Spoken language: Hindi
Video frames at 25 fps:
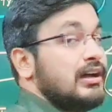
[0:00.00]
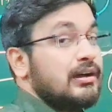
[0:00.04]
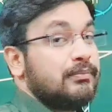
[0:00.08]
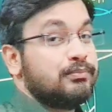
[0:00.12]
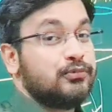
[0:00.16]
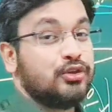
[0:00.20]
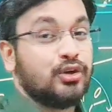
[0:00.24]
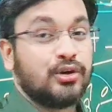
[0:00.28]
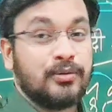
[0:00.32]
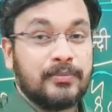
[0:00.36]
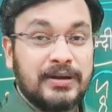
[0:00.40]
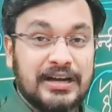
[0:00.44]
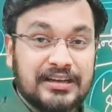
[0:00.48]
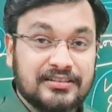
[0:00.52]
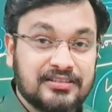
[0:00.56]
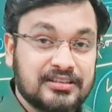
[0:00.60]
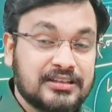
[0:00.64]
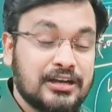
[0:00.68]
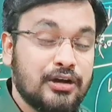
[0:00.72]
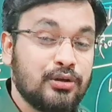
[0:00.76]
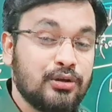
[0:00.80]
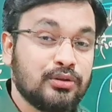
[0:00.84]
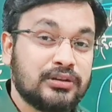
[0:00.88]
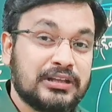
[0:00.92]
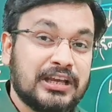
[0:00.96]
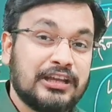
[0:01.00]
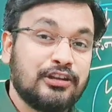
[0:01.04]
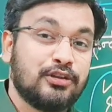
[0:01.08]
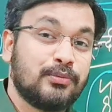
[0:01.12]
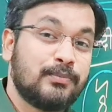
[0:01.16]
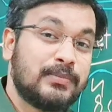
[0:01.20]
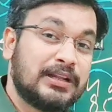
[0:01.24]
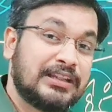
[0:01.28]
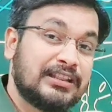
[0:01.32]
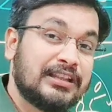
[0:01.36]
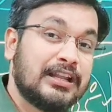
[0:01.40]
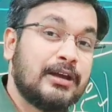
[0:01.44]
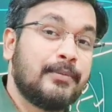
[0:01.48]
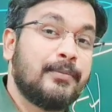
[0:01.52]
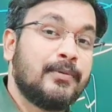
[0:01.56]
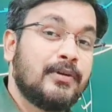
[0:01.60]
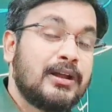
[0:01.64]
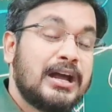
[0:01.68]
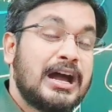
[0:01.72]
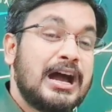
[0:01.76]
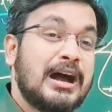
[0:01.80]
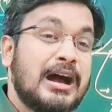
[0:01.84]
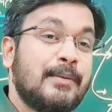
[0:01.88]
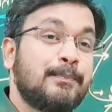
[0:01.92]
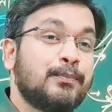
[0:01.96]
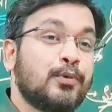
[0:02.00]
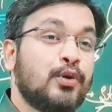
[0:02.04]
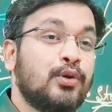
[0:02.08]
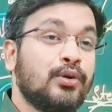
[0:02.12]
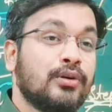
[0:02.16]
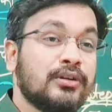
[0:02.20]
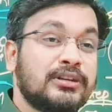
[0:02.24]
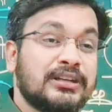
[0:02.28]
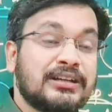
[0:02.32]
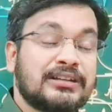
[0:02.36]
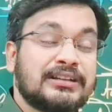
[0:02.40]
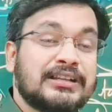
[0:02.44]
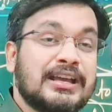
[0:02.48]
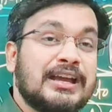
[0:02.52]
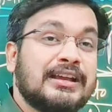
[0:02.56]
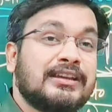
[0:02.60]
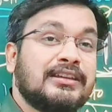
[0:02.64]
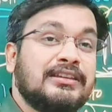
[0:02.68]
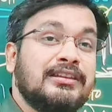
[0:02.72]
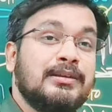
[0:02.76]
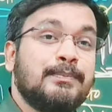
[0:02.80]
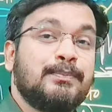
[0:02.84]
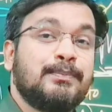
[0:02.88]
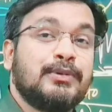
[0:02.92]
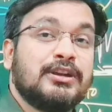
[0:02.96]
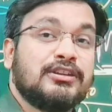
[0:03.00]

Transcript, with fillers: अब दो मार्क्स का होता है तो मतलब आप हो सकता है किसी